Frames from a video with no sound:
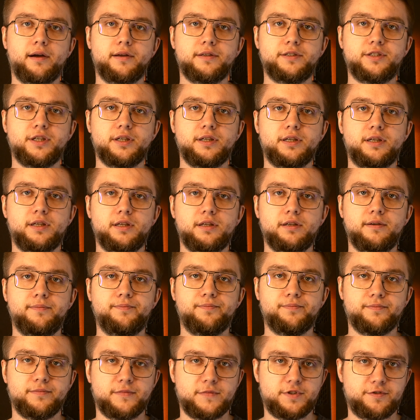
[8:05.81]
dzięki
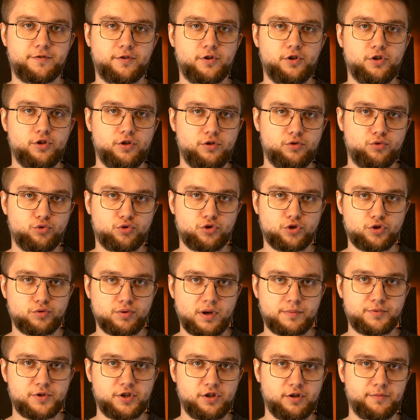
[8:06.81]
swojej dużo
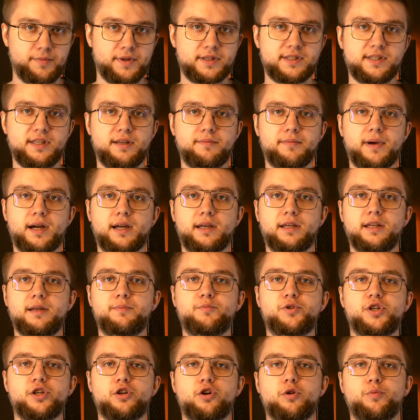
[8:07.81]
słabszej obecnej magii
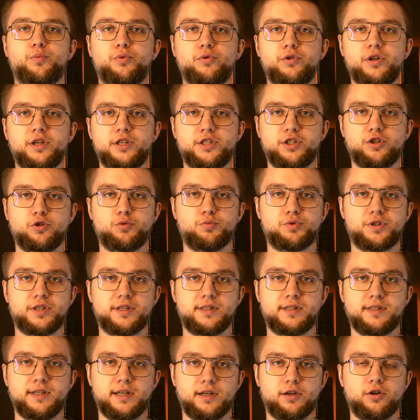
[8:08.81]
przekopuje się
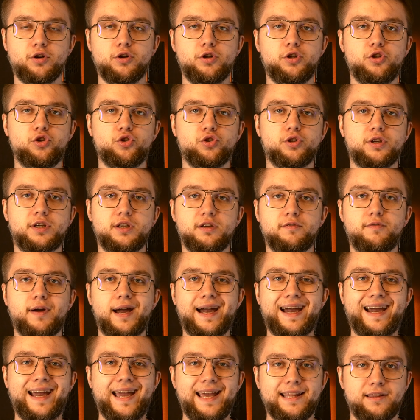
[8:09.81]
przez niego i odkrywa
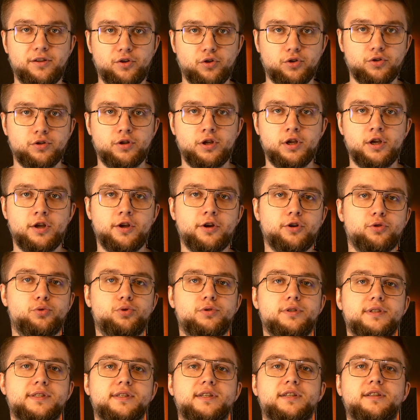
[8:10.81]
hedron,
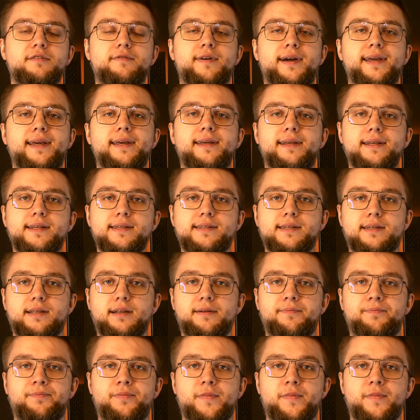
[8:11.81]
który skrywa jej iskrę.